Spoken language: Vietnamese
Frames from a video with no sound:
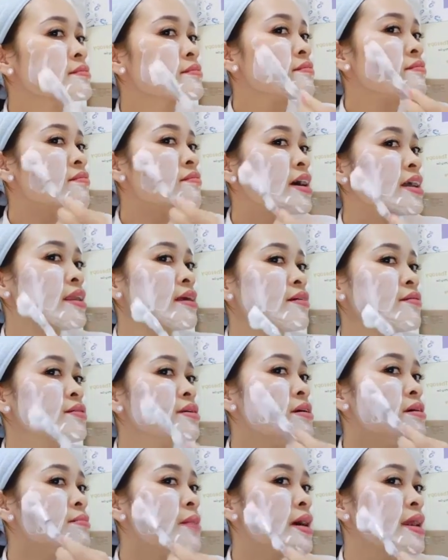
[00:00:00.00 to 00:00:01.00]
Và nếu
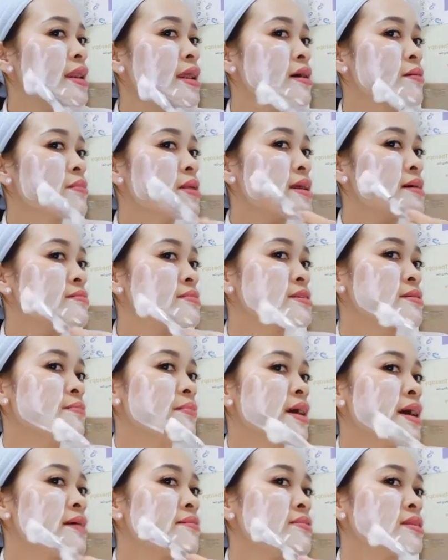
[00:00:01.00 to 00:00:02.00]
như bạn nào mà làm
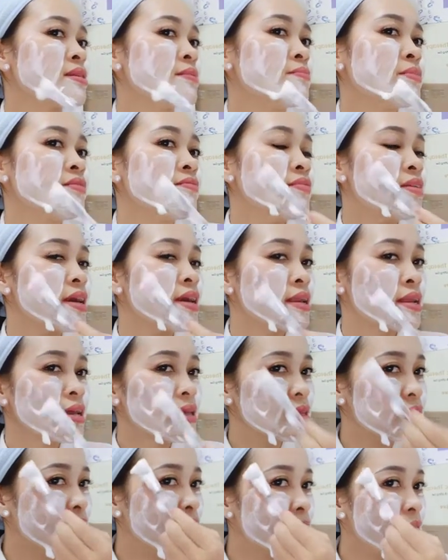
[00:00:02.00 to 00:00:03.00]
spa và thẩm mỹ viện ấy,
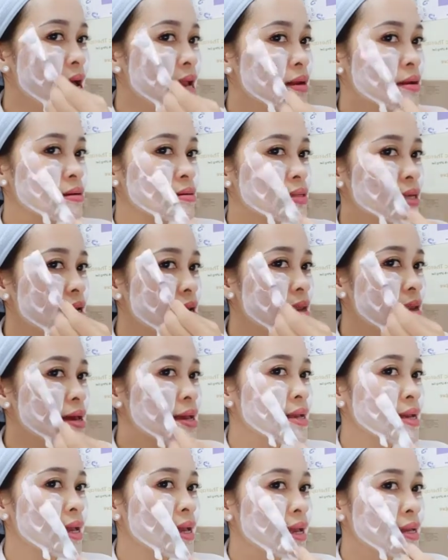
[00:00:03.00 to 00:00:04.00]
thì các bạn có thể
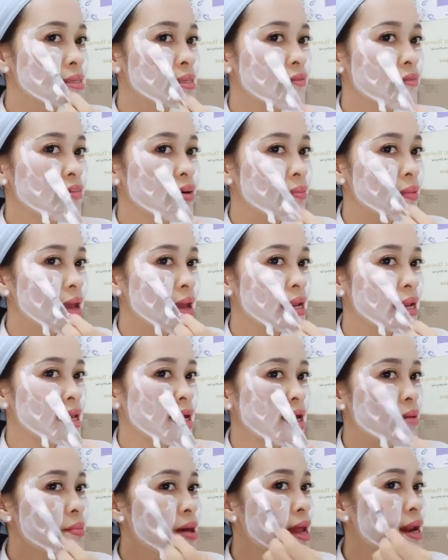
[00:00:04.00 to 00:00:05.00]
lấy cái sản phẩm này để
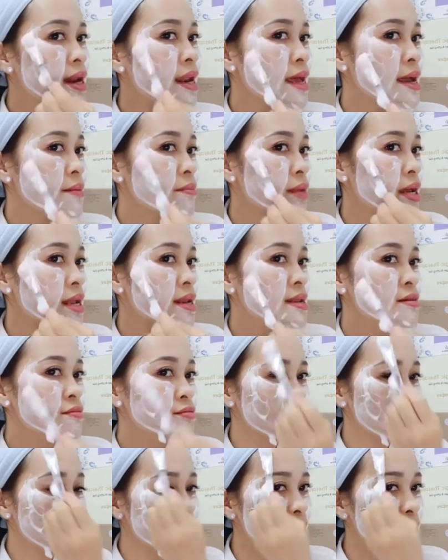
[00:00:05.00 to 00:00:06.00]
các bạn làm cái liệu
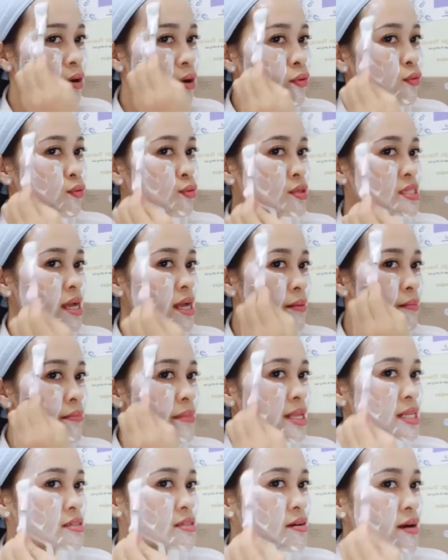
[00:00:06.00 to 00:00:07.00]
trình mà ủ trắng
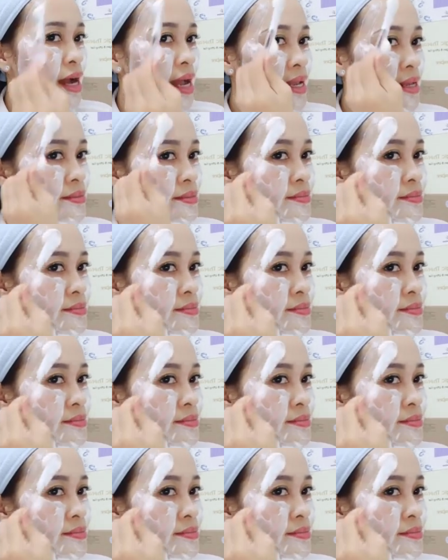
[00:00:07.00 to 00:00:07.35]
mặt cho khách